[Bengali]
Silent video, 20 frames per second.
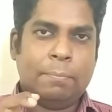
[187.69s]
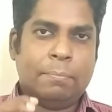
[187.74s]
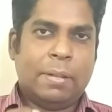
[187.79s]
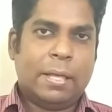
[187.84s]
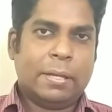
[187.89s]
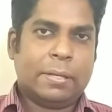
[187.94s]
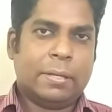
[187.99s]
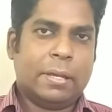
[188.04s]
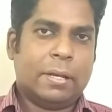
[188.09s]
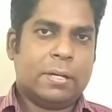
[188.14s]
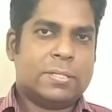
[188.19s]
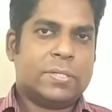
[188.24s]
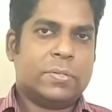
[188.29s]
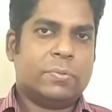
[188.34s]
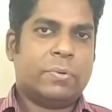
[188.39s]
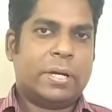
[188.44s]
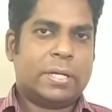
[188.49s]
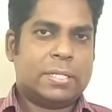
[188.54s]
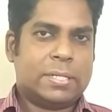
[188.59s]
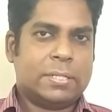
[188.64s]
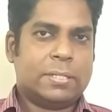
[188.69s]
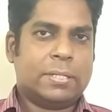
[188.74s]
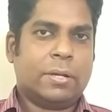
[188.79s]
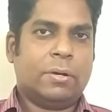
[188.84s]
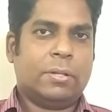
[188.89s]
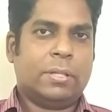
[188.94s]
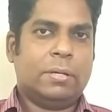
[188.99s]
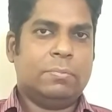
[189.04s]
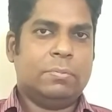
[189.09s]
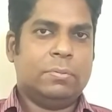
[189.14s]
ব্ল্যাক হেডস হোয়াইট হেডসের
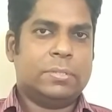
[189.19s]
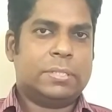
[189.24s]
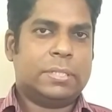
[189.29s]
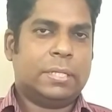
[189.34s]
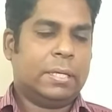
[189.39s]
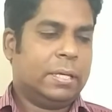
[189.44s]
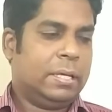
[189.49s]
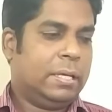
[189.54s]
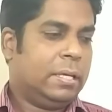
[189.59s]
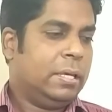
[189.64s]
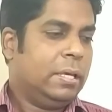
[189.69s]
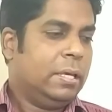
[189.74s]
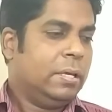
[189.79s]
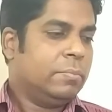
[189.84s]
কথা বলছি হ্যাঁ